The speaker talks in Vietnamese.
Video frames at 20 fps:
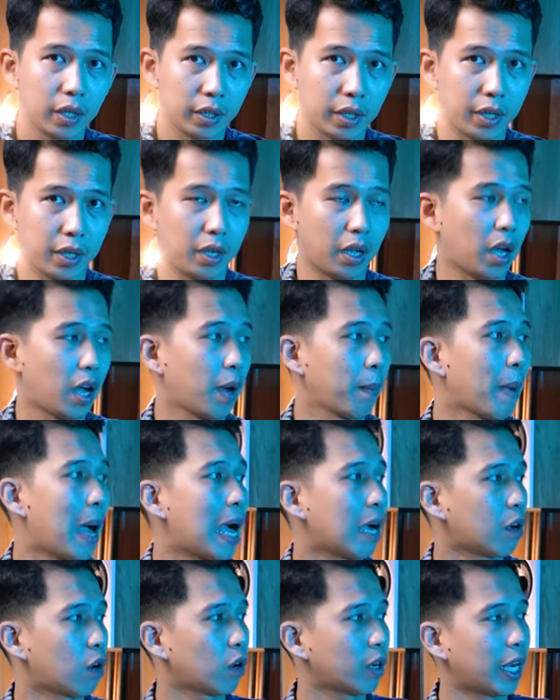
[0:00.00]
thì ờ,
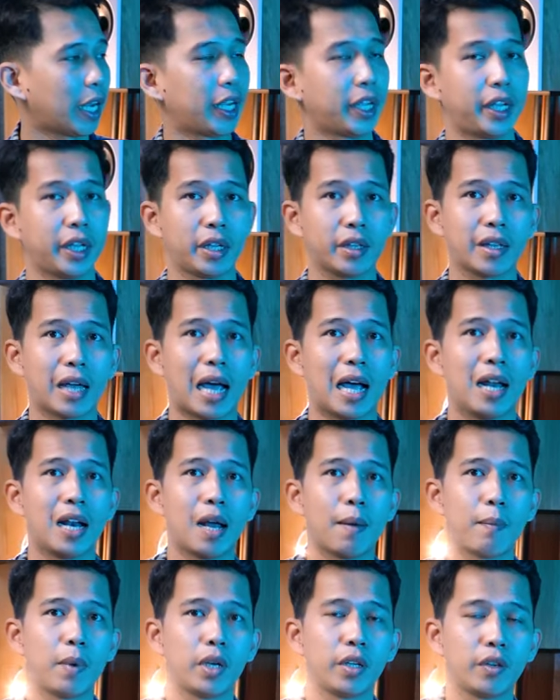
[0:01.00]
ba con này hiện tại
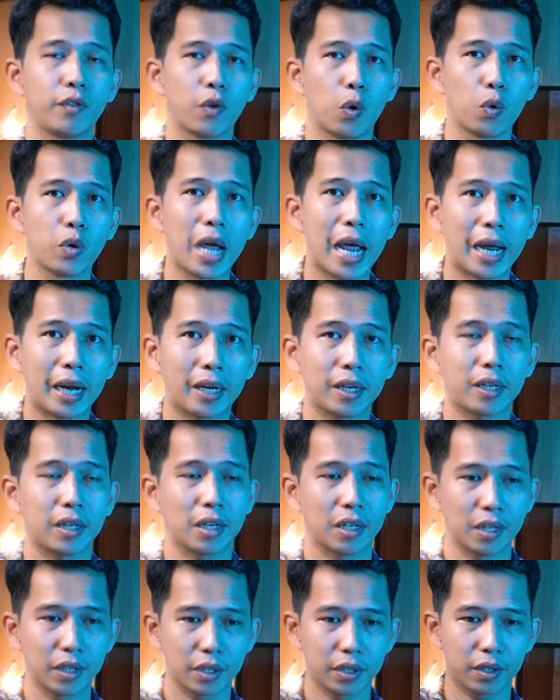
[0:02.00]
là bên thiên vũ đang
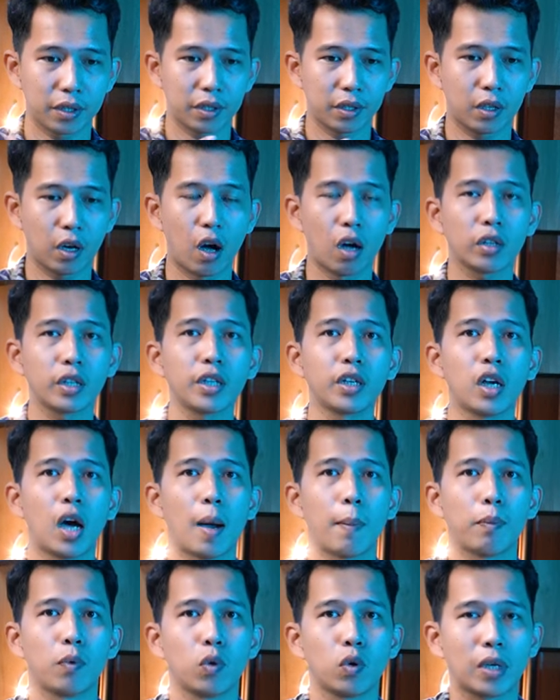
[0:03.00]
có tích
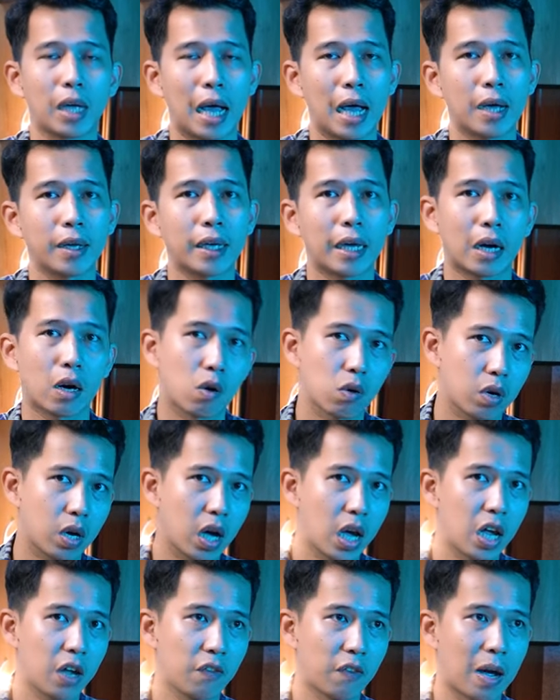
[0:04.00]
hợp luôn cả
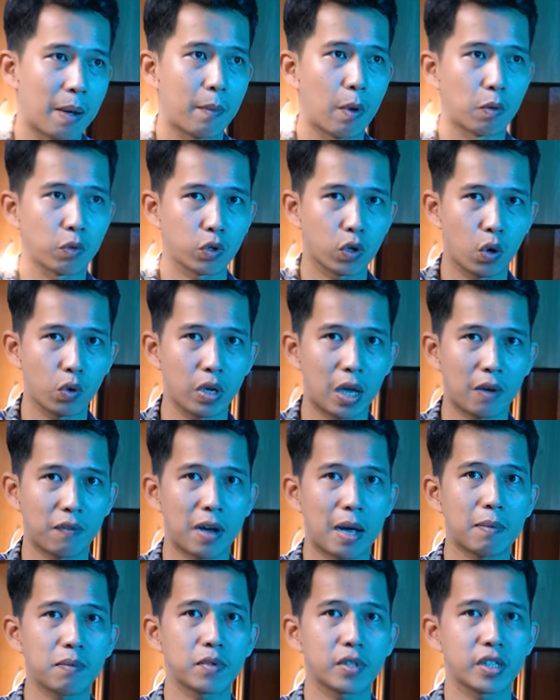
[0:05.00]
karaoke và một số giải
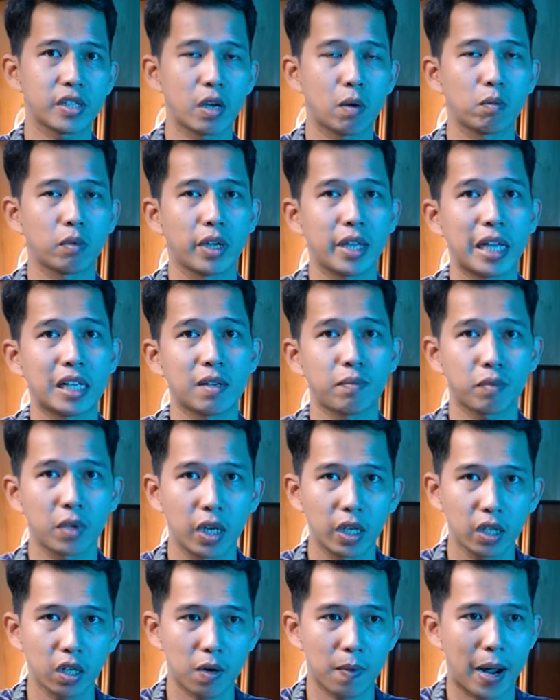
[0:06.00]
pháp trong thời gian sắp
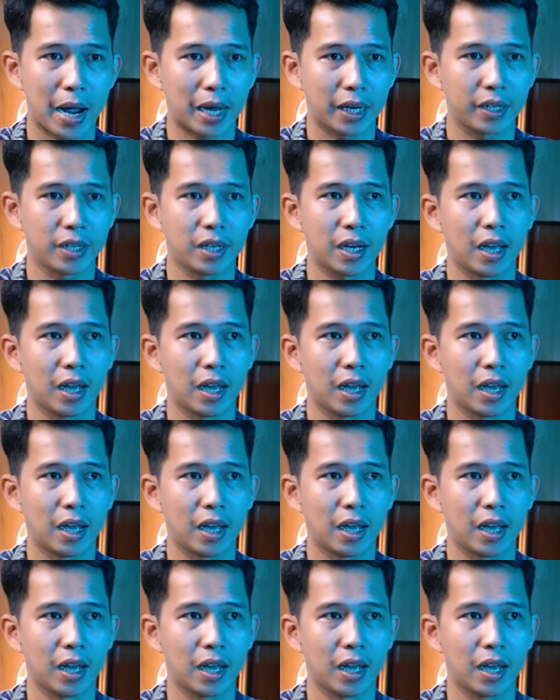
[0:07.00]
tới các bạn như